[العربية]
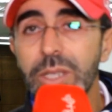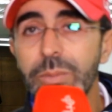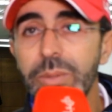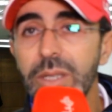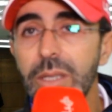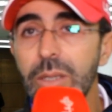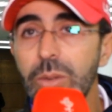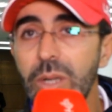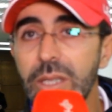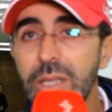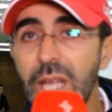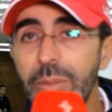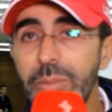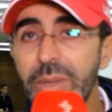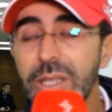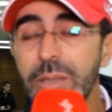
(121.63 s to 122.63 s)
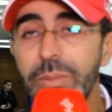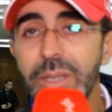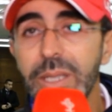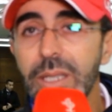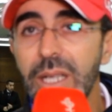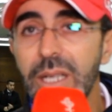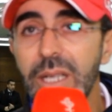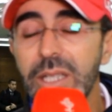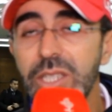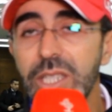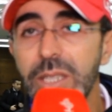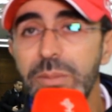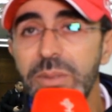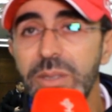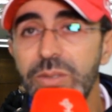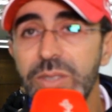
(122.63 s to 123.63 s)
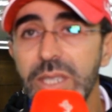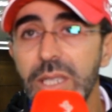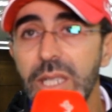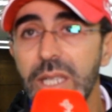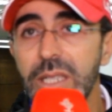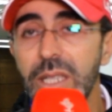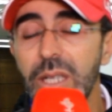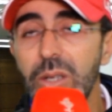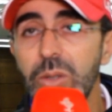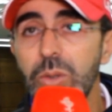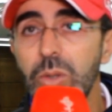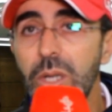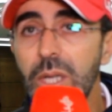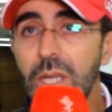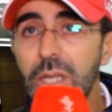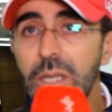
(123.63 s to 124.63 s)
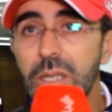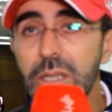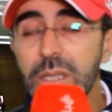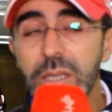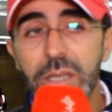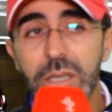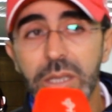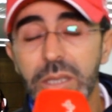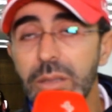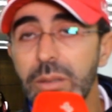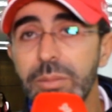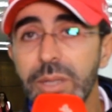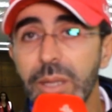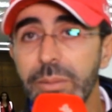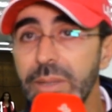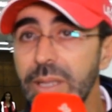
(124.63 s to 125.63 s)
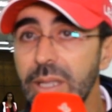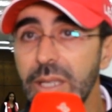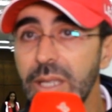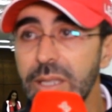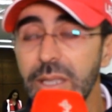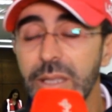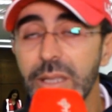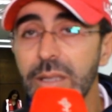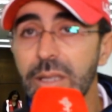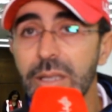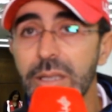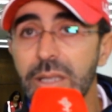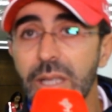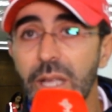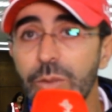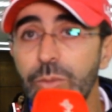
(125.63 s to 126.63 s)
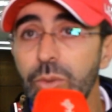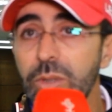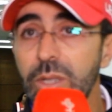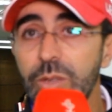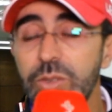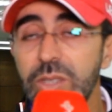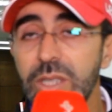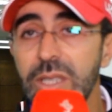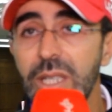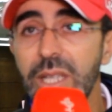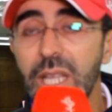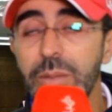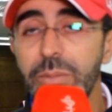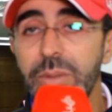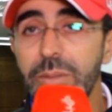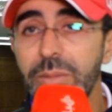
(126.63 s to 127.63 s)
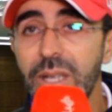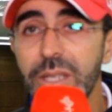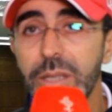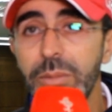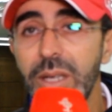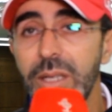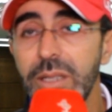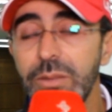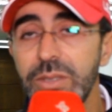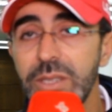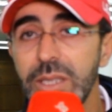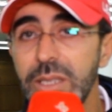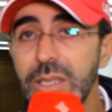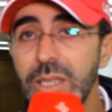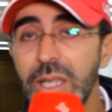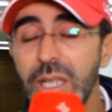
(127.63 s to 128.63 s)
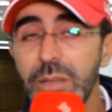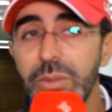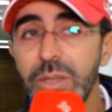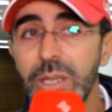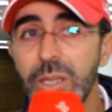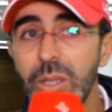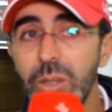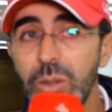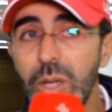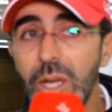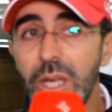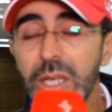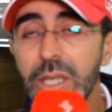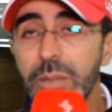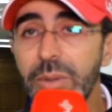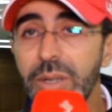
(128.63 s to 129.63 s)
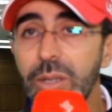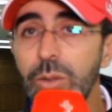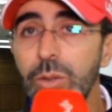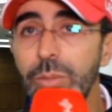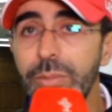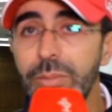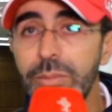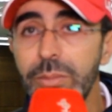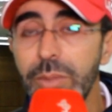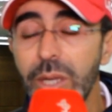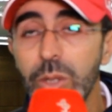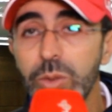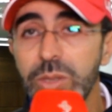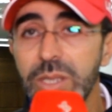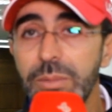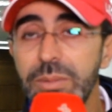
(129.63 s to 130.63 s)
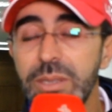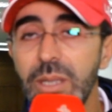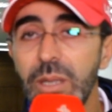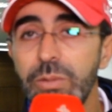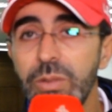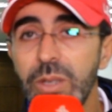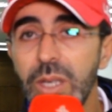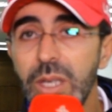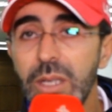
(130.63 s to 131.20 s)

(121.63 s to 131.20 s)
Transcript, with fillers: كبير واحد العمل كبير على الجانب النفسي لانه بطبيعه تعرفوا النفسيه ديال اللاعبين محطمه النفسيه ديال اللاعبين انه كما كنقولوا مقيوسه بزاف